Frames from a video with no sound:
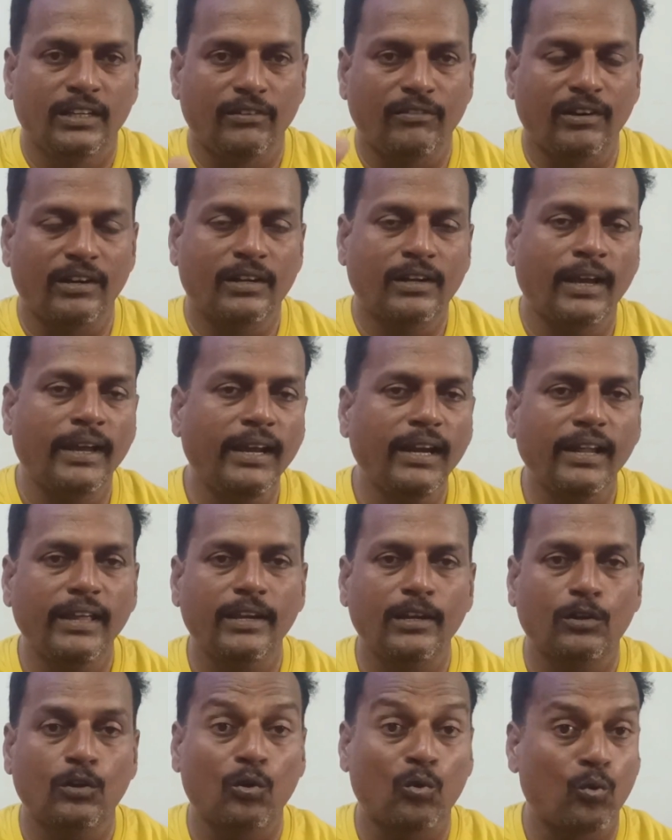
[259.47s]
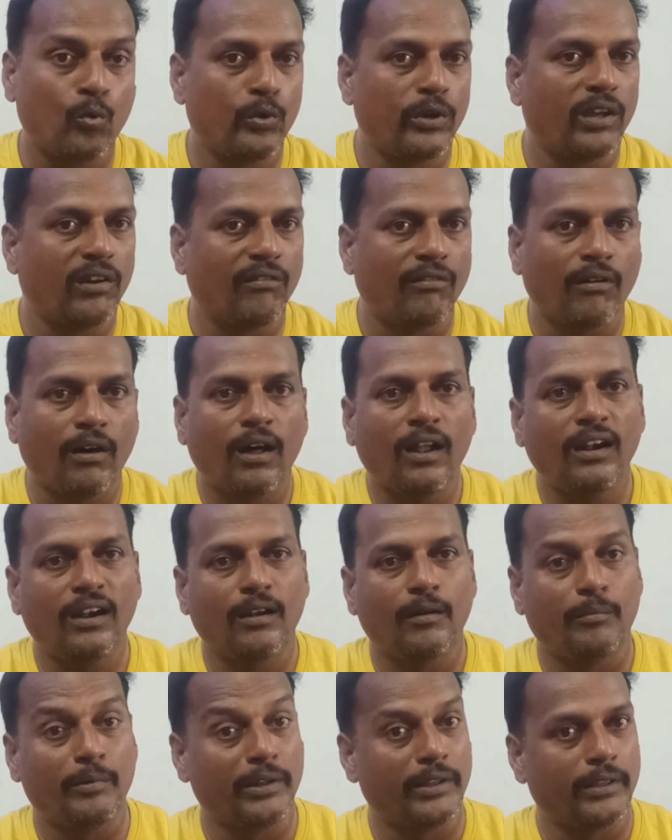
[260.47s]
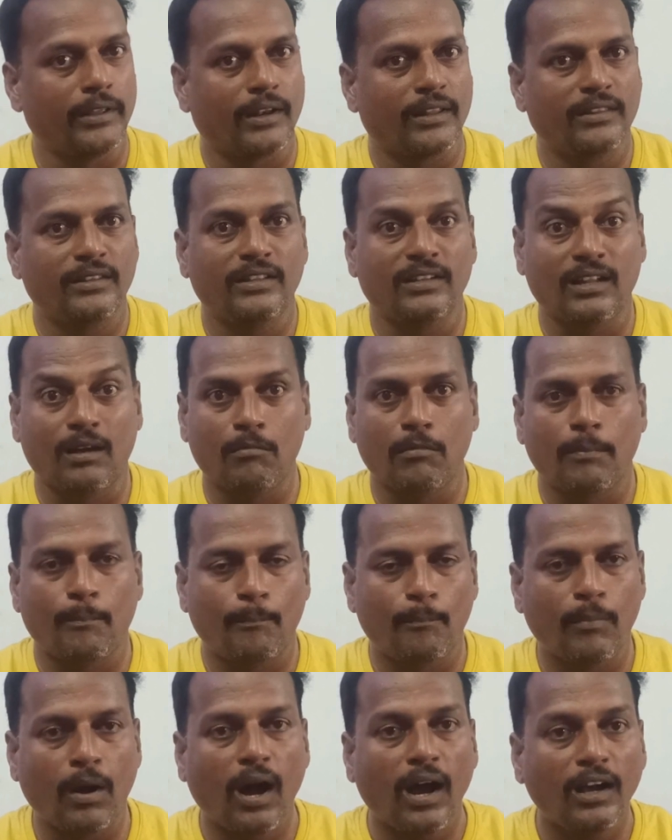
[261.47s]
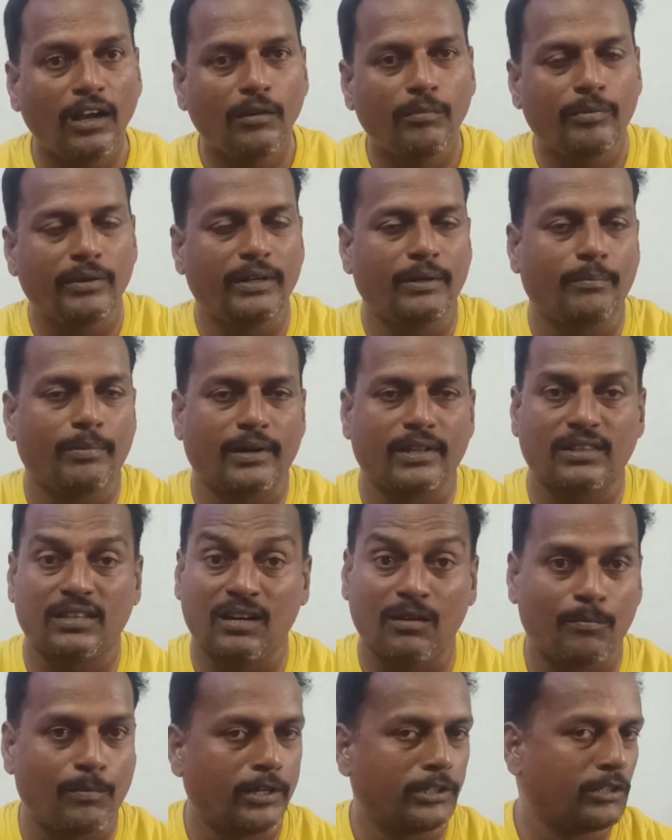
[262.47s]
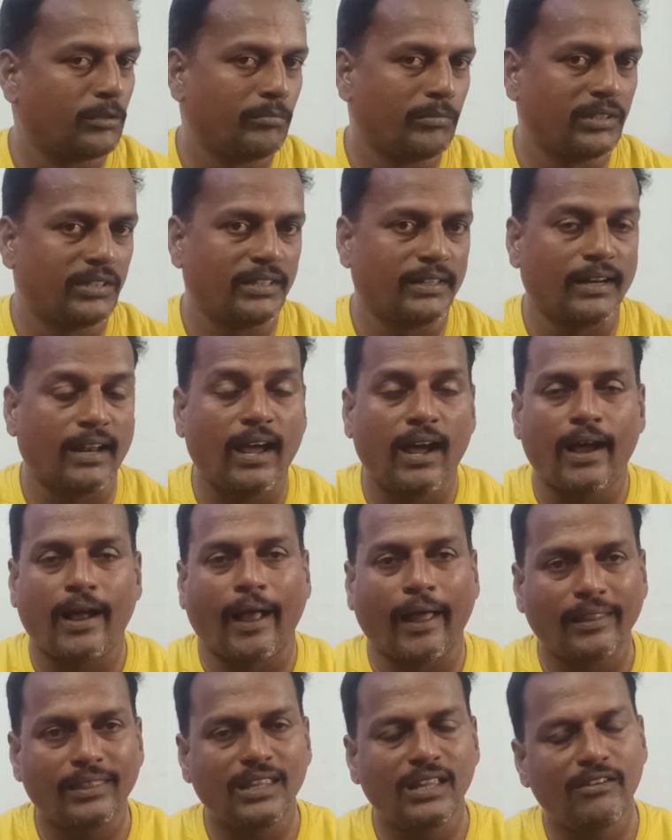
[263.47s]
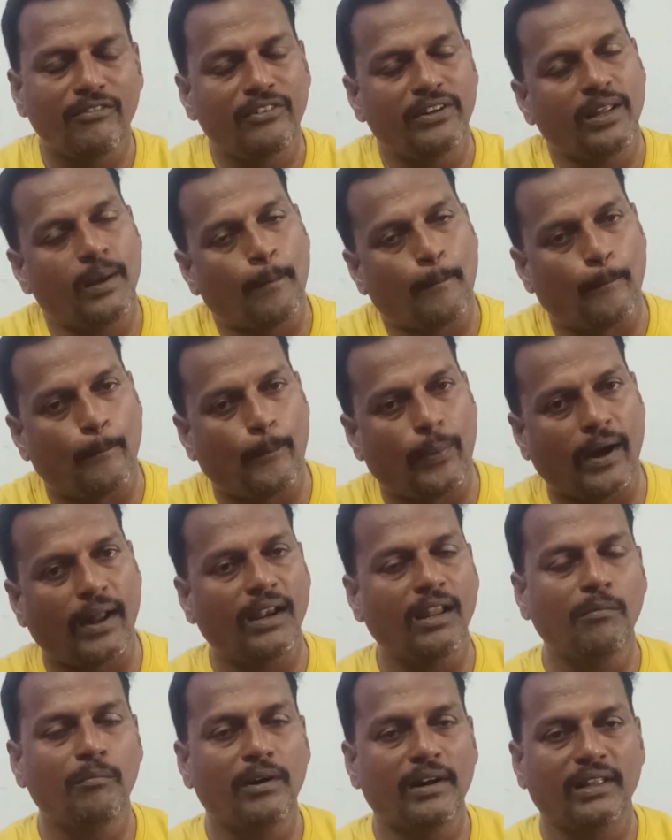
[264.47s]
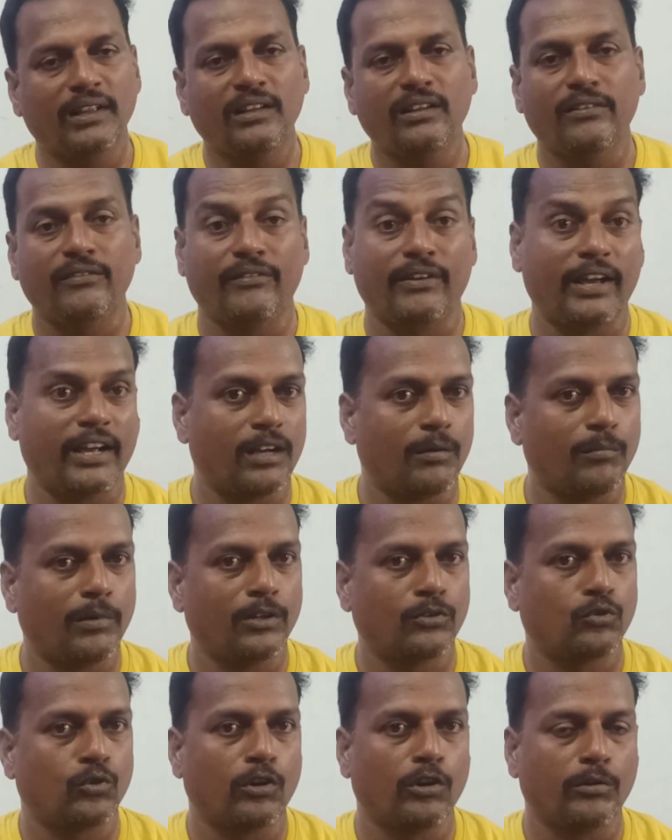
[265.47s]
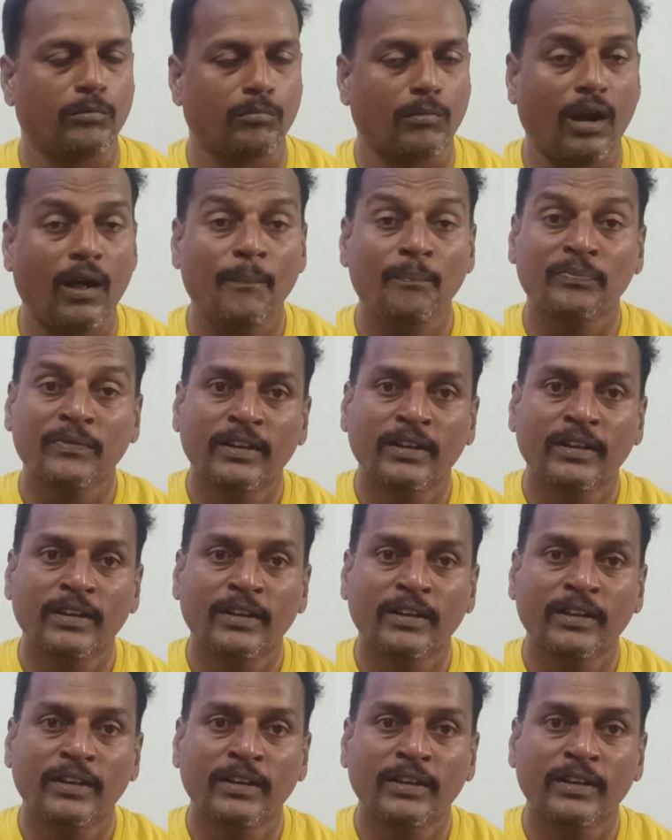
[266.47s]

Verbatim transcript: இவர் கையில் இருக்கக்கூடிய வால் அப்படிங்கிறது நம்ம பாகுபலி படத்தில் பார்த்தோம் பார்த்தீங்களா அதை விட பல மடங்கு வேகமாக சொல்லணுமா